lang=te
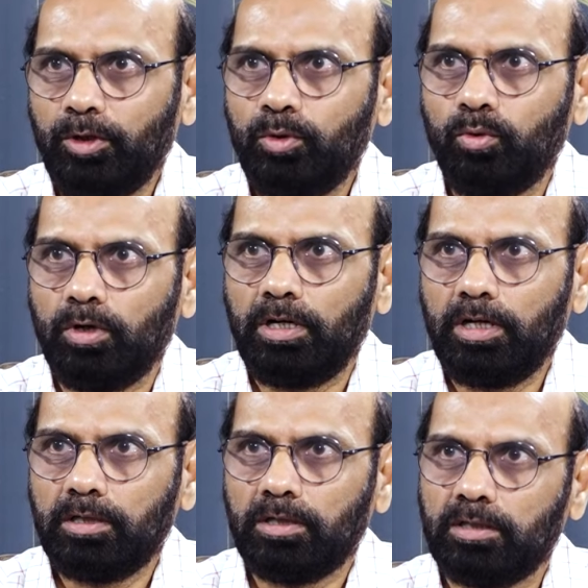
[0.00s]
ఎందుకు
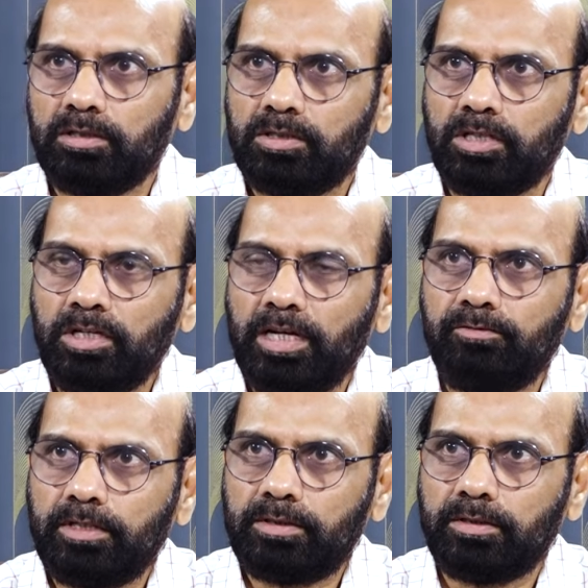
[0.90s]
అంటే చిన్న
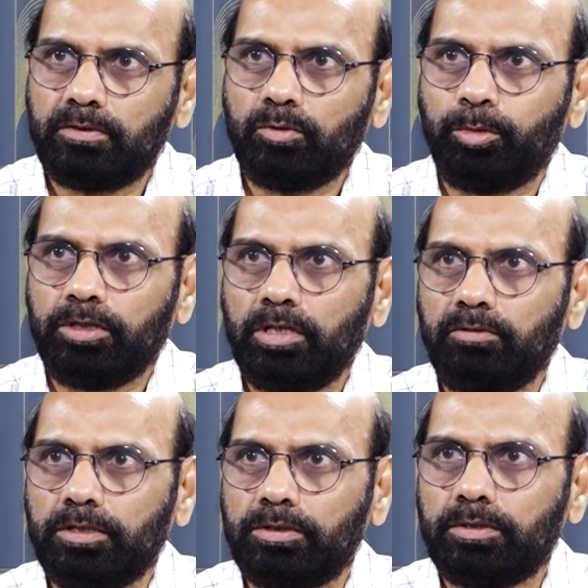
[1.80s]
ఇన్వెస్టర్స్ పెద్ద
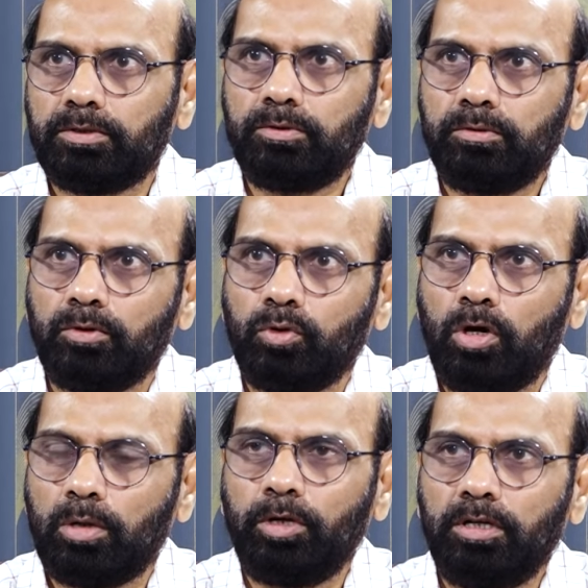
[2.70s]
ఇన్వెస్టర్స్
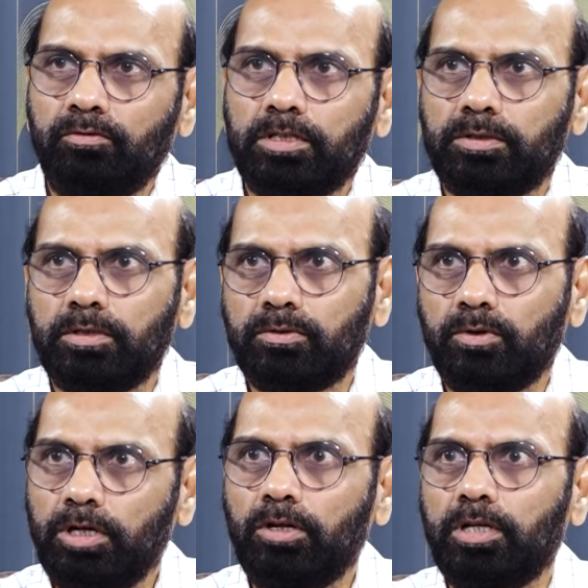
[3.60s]
నార్మల్ ఇన్వెస్టర్స్
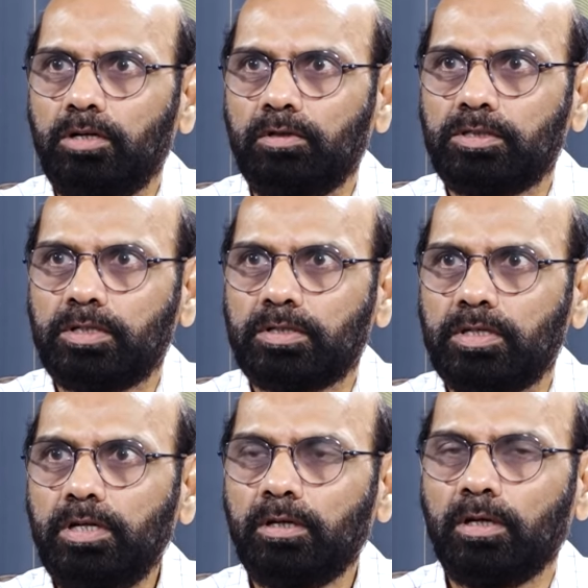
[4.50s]
రెగ్యులర్
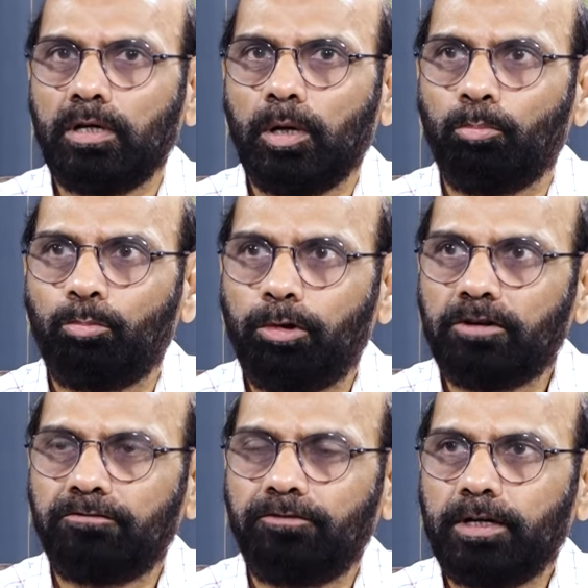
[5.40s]
ఇన్వెస్టర్స్కి
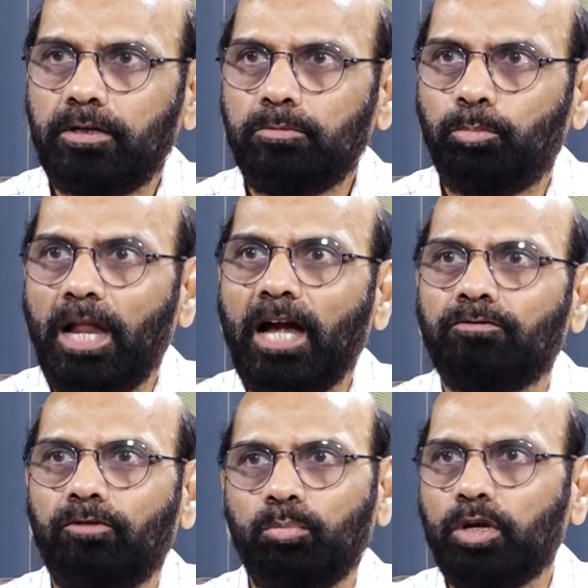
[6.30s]
పర్ఫెక్ట్
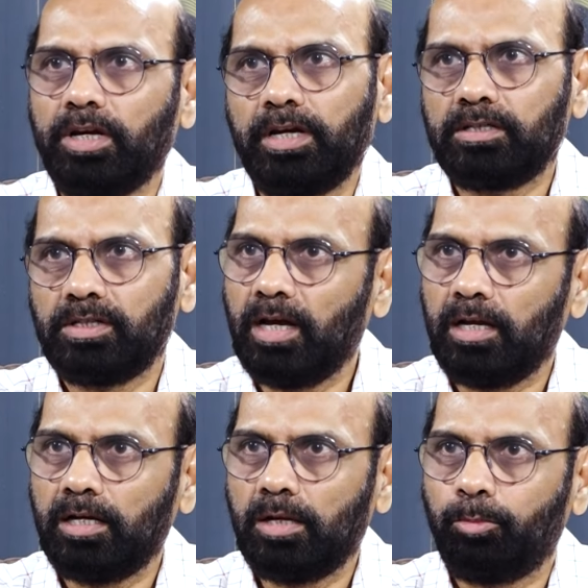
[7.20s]
ప్లాట్ఫామ్ క్రియేట్
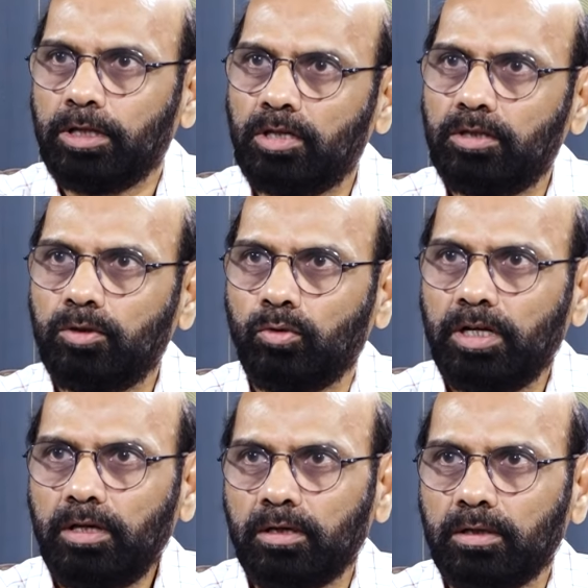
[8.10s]
చేయాలన్న
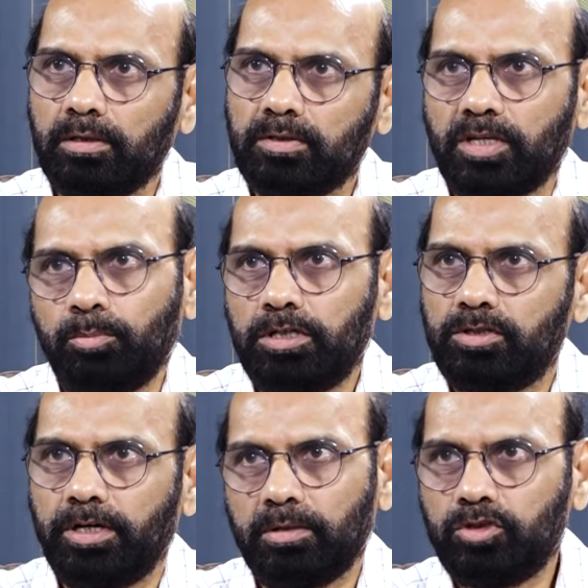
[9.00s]
పద్ధతితోనే సెబీ
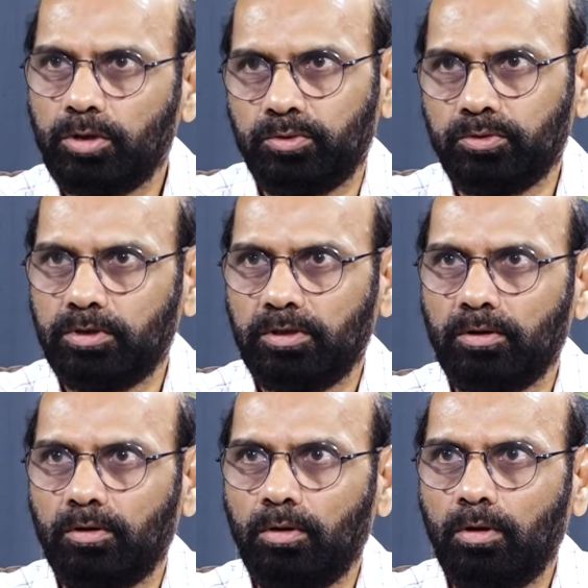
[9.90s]
చేయడం జరుగుతుంది
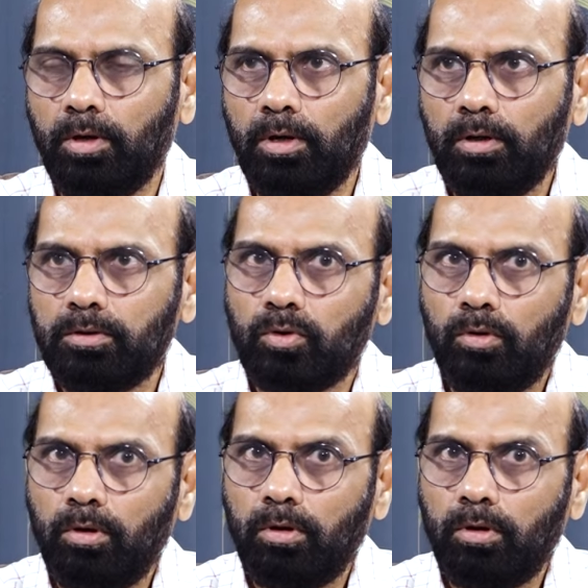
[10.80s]
సో